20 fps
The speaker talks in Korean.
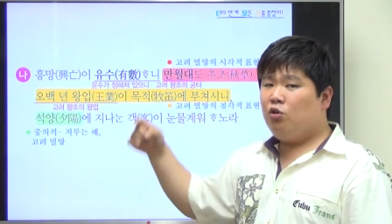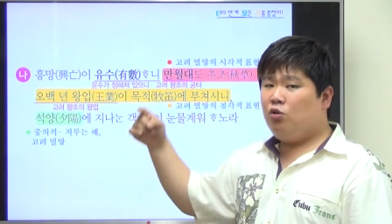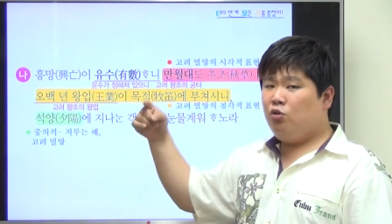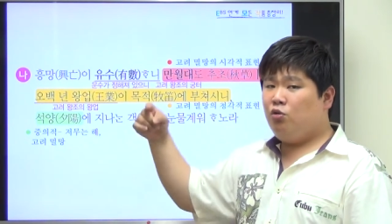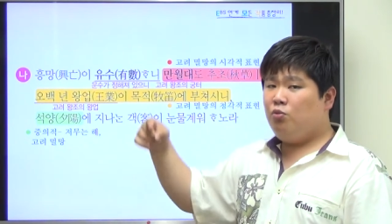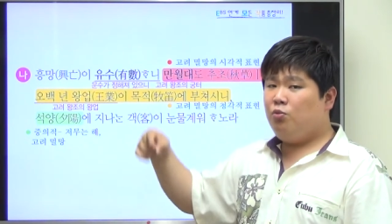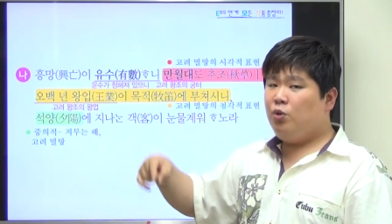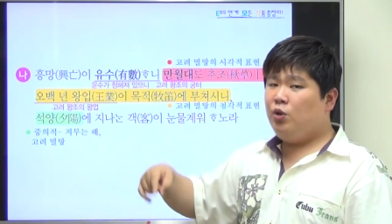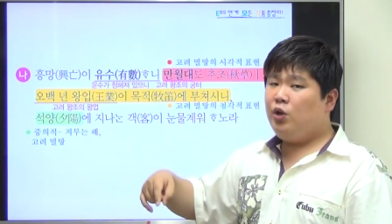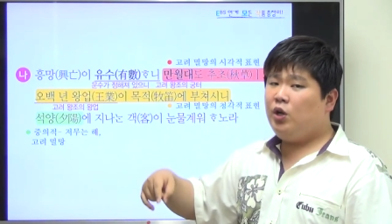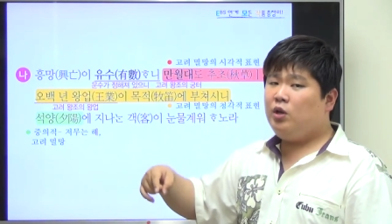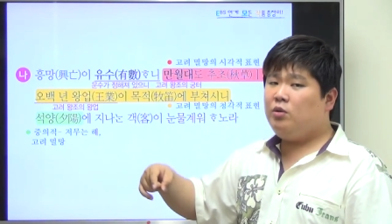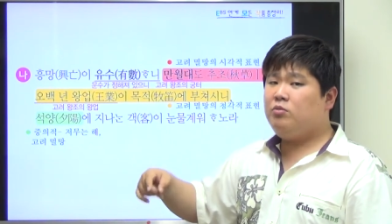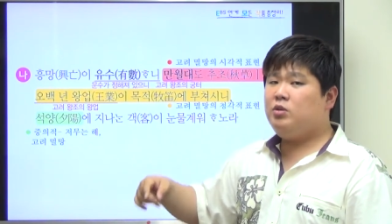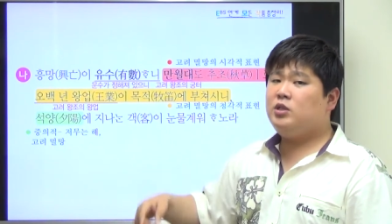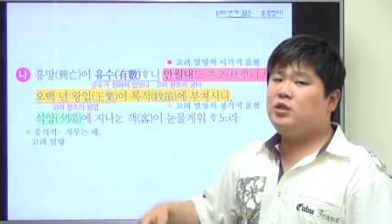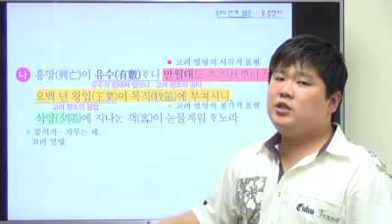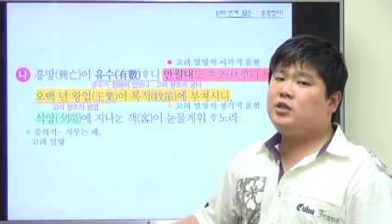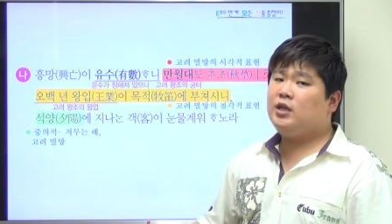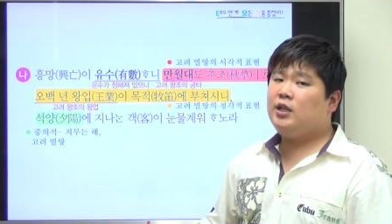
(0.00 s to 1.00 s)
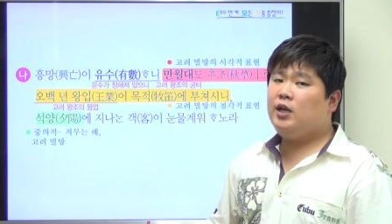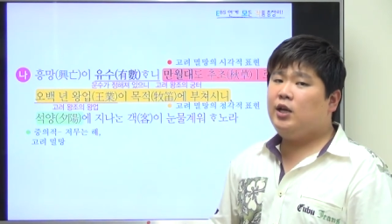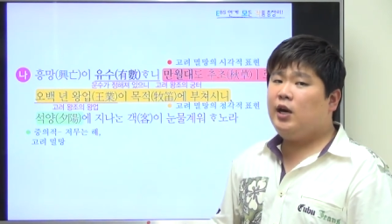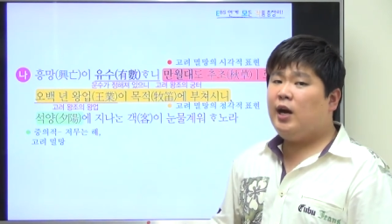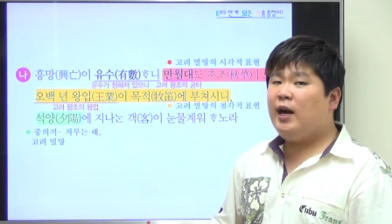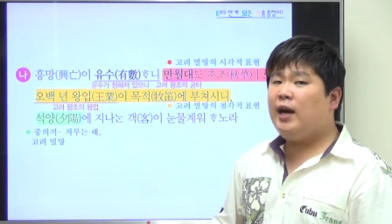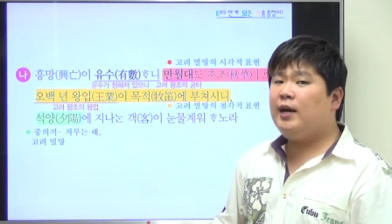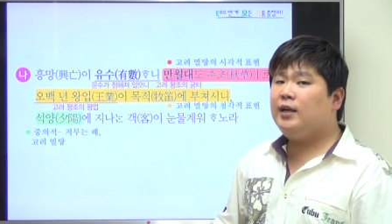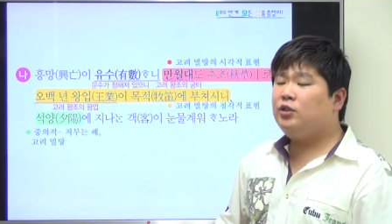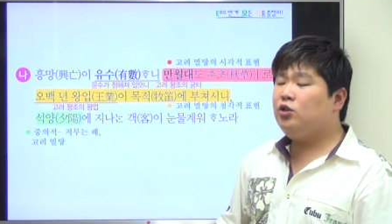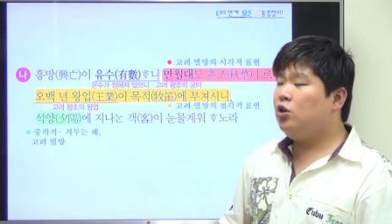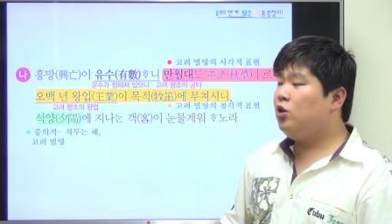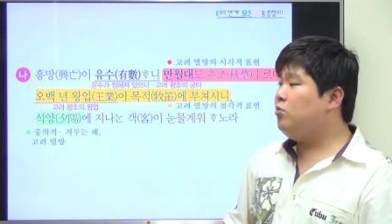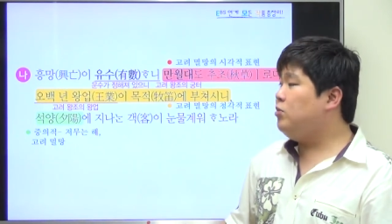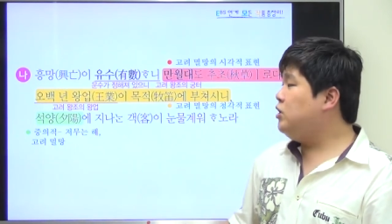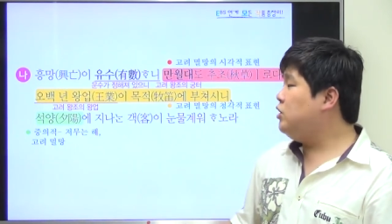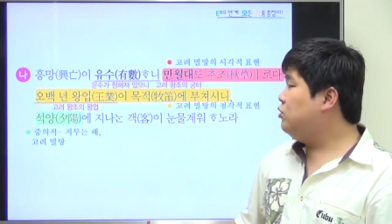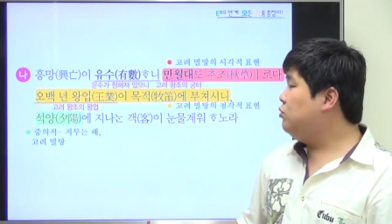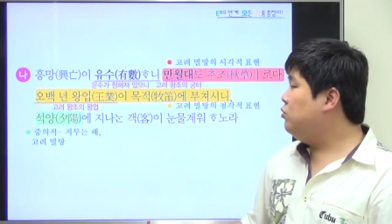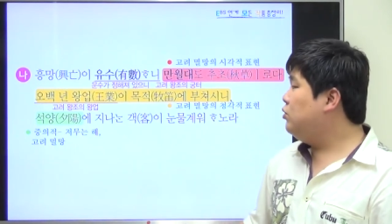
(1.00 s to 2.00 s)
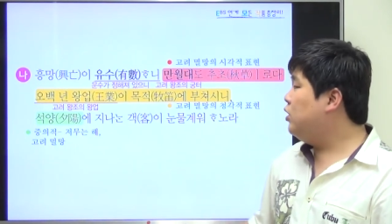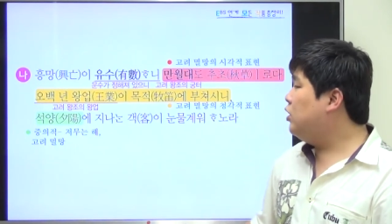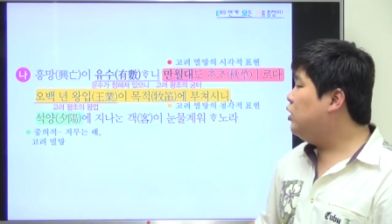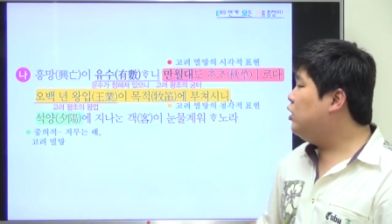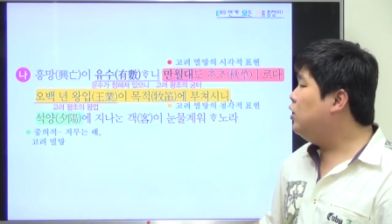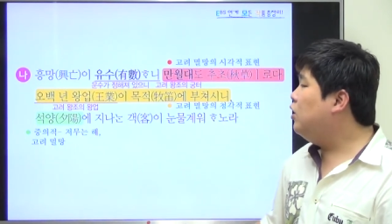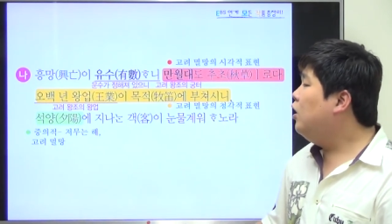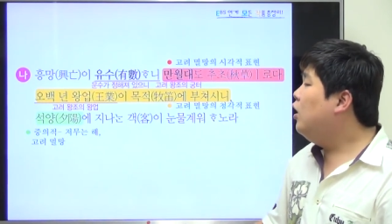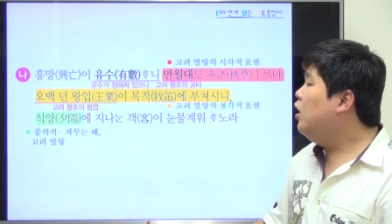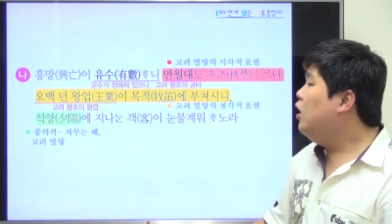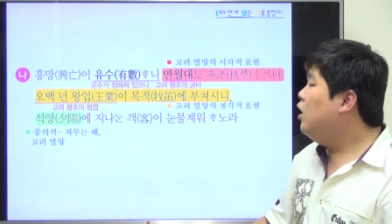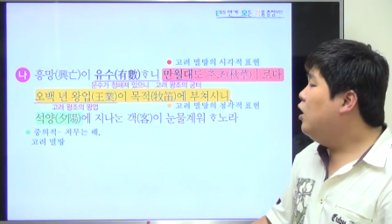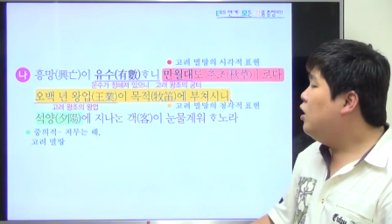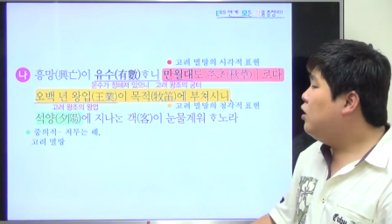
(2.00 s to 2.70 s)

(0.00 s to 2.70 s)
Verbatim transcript: 소멸의 이미지잖아요. 하한적 이미지고요.